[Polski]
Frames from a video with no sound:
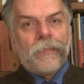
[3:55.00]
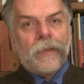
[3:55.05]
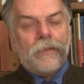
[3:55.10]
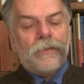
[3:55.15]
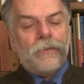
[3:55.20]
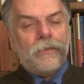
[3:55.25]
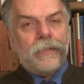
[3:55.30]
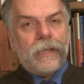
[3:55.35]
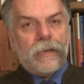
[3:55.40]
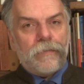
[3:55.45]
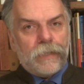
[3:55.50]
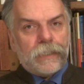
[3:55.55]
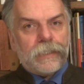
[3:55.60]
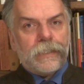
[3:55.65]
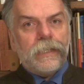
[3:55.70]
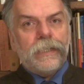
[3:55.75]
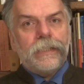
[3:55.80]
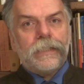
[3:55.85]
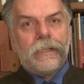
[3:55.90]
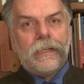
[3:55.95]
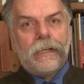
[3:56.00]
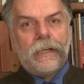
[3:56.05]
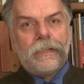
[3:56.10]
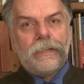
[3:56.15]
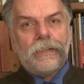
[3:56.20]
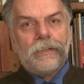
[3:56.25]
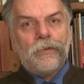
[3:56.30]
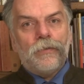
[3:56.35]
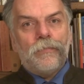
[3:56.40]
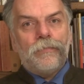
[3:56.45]
to najważniejsze dla
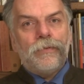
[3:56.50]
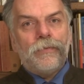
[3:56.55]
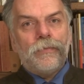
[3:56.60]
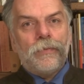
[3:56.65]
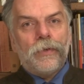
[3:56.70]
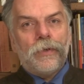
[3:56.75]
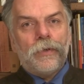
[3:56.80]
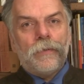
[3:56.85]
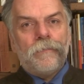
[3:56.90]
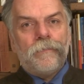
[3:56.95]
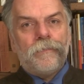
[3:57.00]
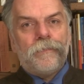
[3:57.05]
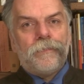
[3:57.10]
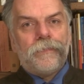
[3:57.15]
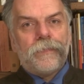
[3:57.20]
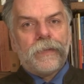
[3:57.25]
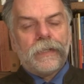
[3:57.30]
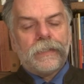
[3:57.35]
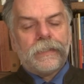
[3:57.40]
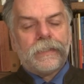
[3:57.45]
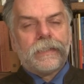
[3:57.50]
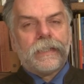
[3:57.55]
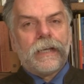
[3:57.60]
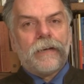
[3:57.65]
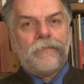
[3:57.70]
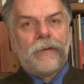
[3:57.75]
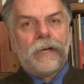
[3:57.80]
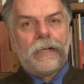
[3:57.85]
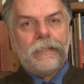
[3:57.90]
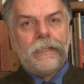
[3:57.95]
niego było
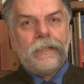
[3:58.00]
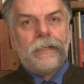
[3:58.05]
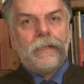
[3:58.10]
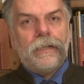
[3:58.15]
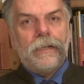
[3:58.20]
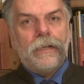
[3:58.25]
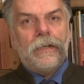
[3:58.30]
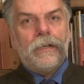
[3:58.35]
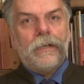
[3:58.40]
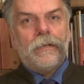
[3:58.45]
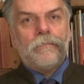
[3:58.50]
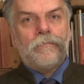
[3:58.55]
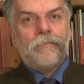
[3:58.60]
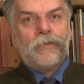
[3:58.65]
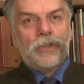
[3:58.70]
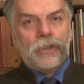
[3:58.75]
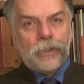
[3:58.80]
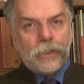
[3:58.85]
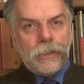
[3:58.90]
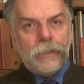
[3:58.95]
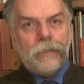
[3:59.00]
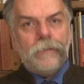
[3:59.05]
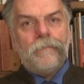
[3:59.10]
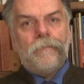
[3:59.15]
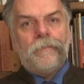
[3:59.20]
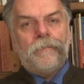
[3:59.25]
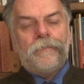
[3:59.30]
stawanie przy